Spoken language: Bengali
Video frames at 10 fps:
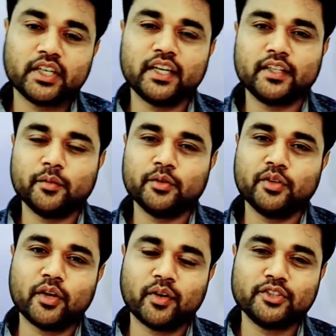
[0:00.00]
প্রিয় শিক্ষার্থী
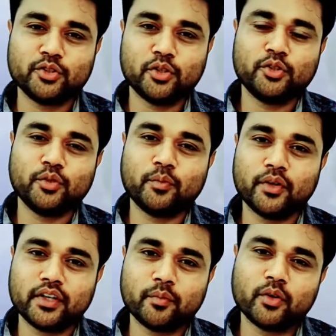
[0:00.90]
বন্ধুরা ওয়ান সলিউশন
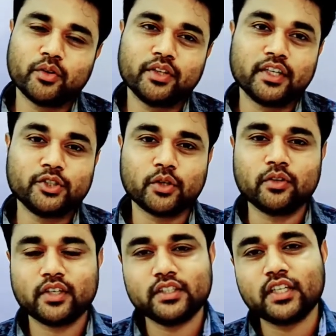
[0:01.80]
পয়েন্টের পক্ষ থেকে
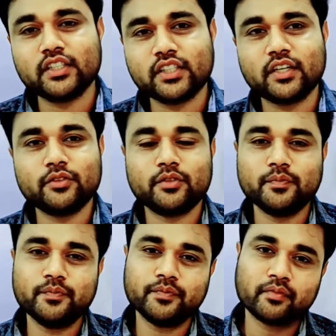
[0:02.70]
সকলকে জানাই
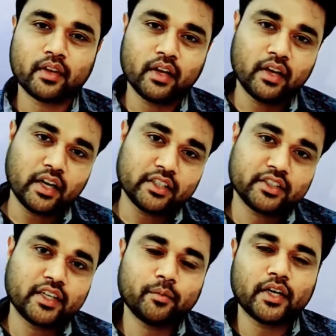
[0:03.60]
স্বাগতম
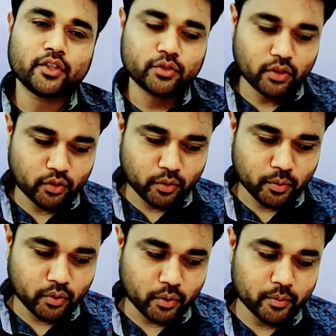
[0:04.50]
আজকে আমরা আলোচনা
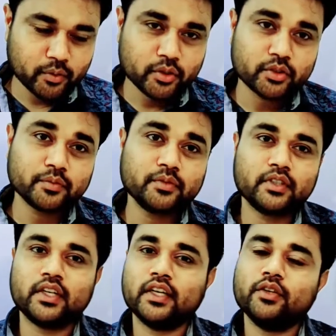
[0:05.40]
করব নবম দশম
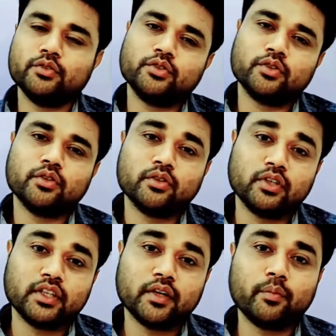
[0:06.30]
শ্রেণীর উচ্চতর
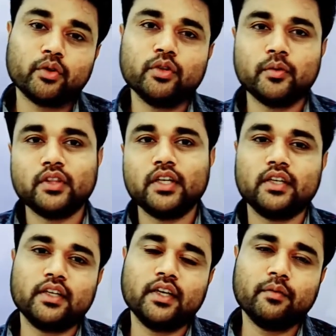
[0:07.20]
গণিতের প্রথম
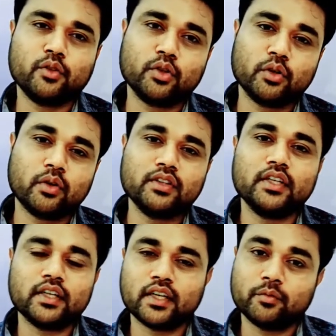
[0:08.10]
অধ্যায়টা নিয়ে তো
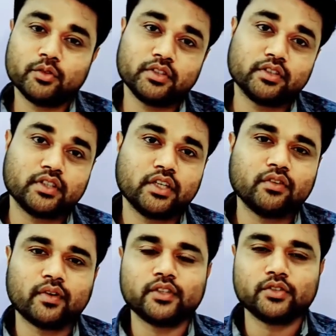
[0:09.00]
অধ্যায়টার নাম হচ্ছে সেট
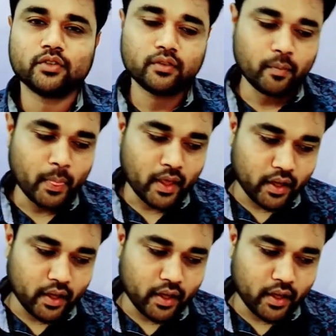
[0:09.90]
অফ ফাংশন